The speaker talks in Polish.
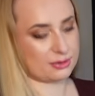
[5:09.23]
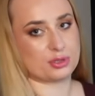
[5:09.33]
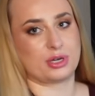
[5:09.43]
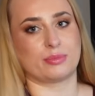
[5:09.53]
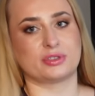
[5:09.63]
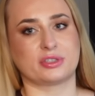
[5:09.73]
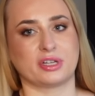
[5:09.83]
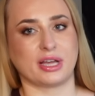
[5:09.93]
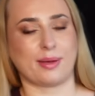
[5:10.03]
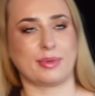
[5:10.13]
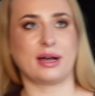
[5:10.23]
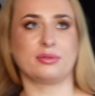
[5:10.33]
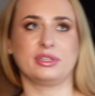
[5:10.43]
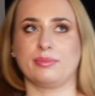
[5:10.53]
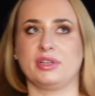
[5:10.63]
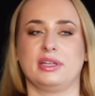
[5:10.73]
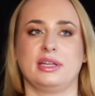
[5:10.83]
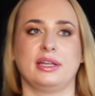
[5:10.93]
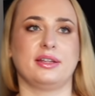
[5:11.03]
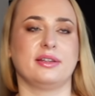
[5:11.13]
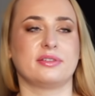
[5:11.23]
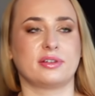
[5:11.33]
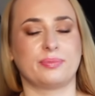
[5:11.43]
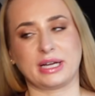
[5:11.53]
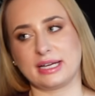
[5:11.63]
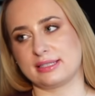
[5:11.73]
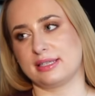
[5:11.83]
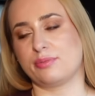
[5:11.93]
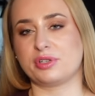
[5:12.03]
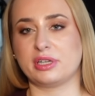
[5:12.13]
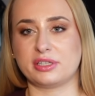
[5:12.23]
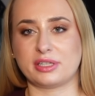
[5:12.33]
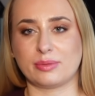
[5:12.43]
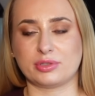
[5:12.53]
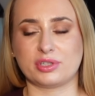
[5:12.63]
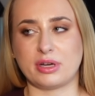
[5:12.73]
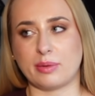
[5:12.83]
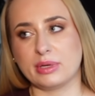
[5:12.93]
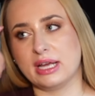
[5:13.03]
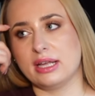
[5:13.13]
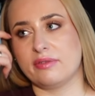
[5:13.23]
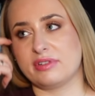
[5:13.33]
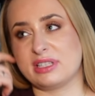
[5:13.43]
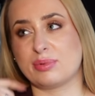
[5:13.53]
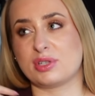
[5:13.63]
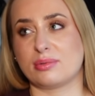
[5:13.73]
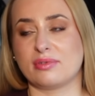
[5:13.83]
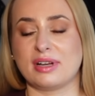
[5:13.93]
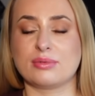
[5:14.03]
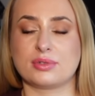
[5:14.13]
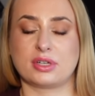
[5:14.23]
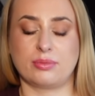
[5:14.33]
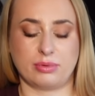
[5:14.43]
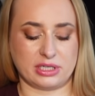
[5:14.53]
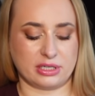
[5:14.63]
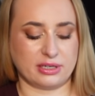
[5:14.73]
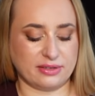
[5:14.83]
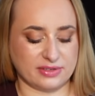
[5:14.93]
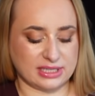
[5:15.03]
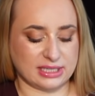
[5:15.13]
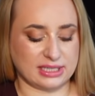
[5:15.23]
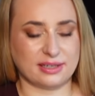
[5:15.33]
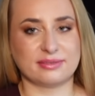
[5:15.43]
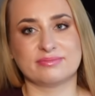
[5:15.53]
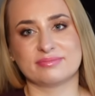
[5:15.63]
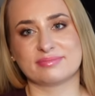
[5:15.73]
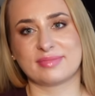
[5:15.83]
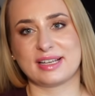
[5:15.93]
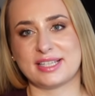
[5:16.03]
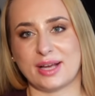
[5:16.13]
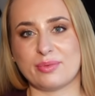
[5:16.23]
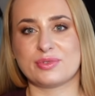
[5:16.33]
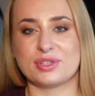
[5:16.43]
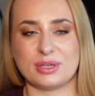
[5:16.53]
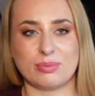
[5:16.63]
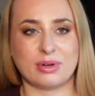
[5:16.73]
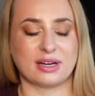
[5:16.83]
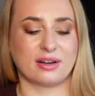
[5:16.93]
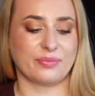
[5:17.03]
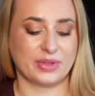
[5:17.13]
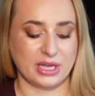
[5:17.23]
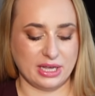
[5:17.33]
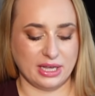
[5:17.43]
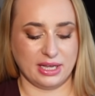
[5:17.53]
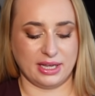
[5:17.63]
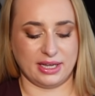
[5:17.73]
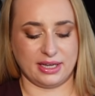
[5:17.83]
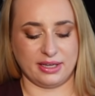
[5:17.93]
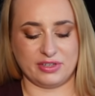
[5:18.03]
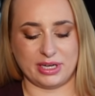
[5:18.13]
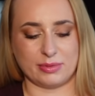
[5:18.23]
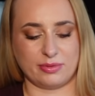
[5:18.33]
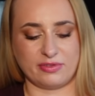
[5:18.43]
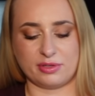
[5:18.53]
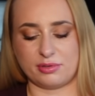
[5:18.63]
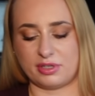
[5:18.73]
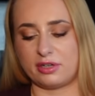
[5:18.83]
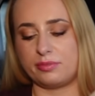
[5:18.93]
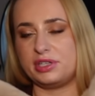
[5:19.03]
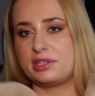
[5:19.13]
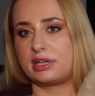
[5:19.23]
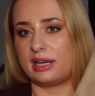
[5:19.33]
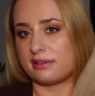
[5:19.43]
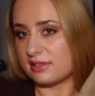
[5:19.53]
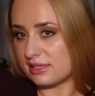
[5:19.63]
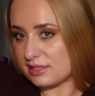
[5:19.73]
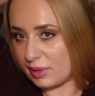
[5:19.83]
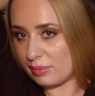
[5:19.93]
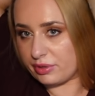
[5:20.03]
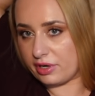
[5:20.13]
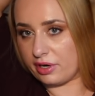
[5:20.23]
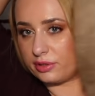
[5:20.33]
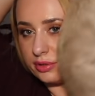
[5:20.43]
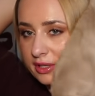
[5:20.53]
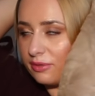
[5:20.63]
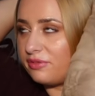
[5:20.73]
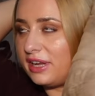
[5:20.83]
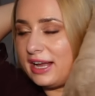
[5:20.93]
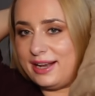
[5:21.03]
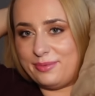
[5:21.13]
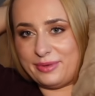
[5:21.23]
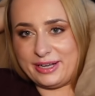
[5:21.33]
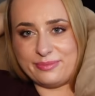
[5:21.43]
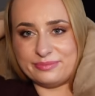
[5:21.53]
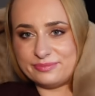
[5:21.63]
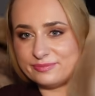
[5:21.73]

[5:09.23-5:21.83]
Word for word: założyłam, bo tylko jechałam autem i do pracy i później gdzieś tam podjeżdżałam. Więc nie potrzebowałam dużego płaszcza, no ale w zasadzie chciałabym coś ciepłego. E, I wziąłam sobie w końcu tego miśka z Pepką, które uwielbiam.